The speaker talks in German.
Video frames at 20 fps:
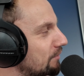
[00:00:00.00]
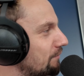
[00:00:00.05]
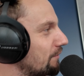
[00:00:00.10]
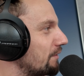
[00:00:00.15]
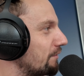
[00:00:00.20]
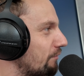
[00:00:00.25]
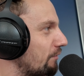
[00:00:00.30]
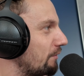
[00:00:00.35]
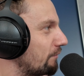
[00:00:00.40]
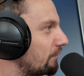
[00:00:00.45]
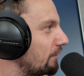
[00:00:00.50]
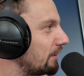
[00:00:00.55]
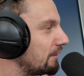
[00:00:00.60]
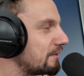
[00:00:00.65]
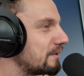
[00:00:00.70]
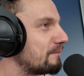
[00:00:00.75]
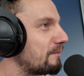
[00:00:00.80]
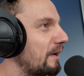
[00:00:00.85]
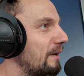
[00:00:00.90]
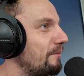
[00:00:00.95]
beziehungsweise von, von
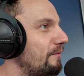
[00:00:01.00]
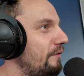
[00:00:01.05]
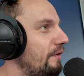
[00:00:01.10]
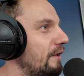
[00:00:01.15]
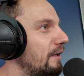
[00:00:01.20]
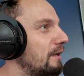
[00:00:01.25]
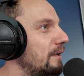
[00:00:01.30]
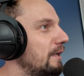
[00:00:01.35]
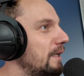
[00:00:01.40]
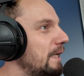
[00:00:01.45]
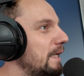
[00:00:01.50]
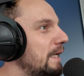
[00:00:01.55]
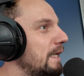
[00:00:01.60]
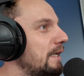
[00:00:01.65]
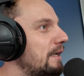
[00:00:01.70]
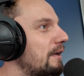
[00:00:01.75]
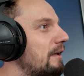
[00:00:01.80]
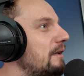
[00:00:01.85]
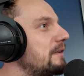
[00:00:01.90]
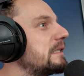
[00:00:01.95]
letztem Mal empfehlen.
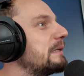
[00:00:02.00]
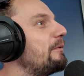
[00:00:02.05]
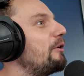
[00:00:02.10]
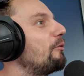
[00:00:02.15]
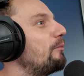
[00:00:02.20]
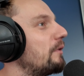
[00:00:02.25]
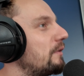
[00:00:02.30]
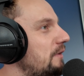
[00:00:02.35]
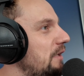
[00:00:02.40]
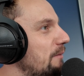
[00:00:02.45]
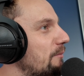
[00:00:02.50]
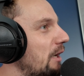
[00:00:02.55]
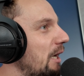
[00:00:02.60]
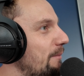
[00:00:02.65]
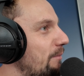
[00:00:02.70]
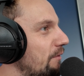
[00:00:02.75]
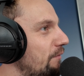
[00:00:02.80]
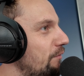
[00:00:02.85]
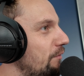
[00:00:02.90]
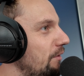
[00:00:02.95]
Da ging es nämlich um das Thema
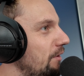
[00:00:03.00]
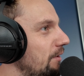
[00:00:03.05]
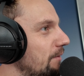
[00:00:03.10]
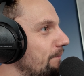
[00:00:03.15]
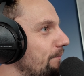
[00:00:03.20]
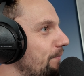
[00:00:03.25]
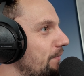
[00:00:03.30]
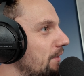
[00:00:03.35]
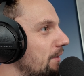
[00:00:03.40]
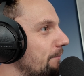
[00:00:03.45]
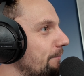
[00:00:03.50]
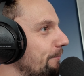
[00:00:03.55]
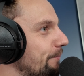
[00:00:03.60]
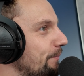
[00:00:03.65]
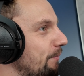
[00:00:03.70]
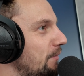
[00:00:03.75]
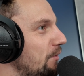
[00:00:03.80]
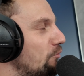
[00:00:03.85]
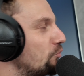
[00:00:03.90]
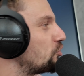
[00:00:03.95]
Hyperphonie.
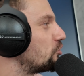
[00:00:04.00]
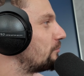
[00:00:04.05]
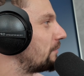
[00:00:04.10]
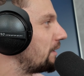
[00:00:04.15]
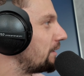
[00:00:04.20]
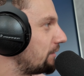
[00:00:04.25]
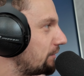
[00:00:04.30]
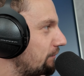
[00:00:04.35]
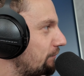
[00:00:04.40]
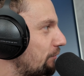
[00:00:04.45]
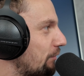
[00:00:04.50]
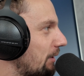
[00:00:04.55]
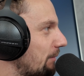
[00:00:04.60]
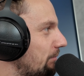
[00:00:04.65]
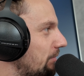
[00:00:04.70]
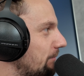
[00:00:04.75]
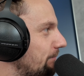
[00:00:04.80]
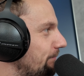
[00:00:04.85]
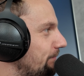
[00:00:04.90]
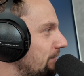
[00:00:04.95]
Nur schon mal
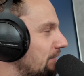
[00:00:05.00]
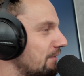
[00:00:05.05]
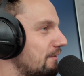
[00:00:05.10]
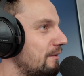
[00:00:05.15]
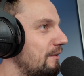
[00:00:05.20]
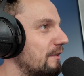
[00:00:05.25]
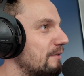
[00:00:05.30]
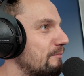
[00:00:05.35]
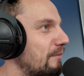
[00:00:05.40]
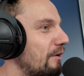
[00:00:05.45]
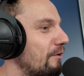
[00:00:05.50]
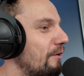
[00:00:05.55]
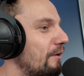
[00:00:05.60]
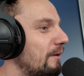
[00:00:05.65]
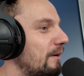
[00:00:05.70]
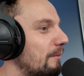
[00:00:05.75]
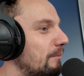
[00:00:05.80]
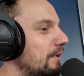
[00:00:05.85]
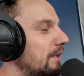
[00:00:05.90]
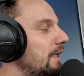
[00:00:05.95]
vorab, dass mhm. ihr das mal
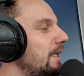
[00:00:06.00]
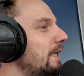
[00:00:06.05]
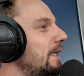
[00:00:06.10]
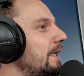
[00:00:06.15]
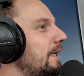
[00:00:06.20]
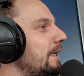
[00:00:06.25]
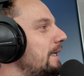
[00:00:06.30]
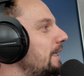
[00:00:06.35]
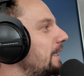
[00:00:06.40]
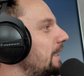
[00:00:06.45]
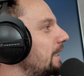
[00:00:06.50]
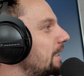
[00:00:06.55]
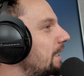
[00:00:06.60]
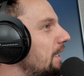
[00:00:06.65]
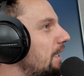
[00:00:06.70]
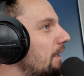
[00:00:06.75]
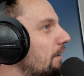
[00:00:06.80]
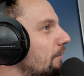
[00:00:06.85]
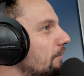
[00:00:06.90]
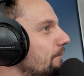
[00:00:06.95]
gehört habt. Okay.
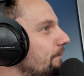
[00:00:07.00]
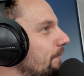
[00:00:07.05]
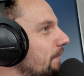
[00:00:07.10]
Genau.